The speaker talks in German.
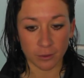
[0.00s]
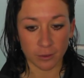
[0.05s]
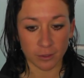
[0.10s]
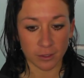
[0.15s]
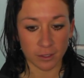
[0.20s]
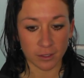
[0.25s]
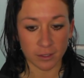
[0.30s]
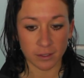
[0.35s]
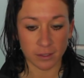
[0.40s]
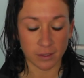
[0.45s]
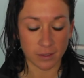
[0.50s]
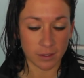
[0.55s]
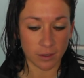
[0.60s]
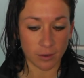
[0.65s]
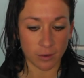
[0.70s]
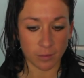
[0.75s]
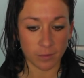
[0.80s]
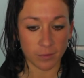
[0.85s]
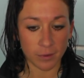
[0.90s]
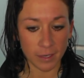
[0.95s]
Und das ist
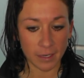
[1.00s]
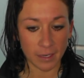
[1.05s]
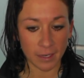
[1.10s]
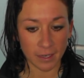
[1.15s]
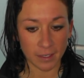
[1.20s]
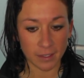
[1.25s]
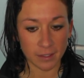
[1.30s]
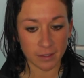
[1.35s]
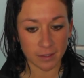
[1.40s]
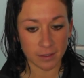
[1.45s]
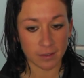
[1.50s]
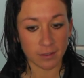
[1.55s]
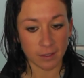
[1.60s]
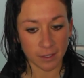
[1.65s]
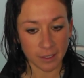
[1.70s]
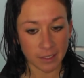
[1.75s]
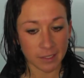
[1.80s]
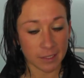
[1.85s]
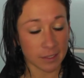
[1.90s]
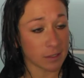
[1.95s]
auch im Vergleich
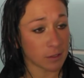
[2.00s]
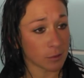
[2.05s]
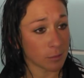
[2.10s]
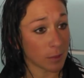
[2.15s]
richtig